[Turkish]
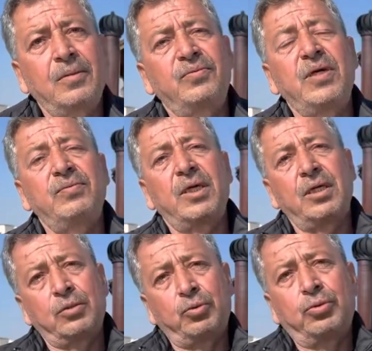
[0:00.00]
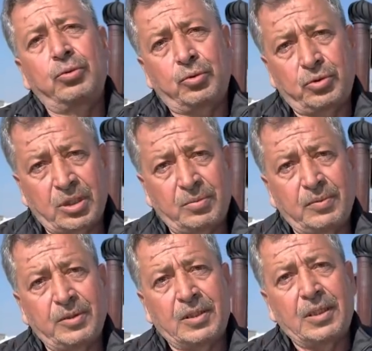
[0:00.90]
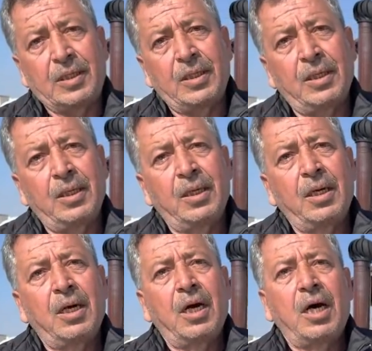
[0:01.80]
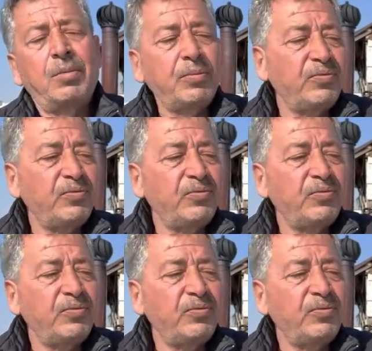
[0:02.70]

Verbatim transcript: Fevkalade uyuyordu kuşlar birbirine. Ama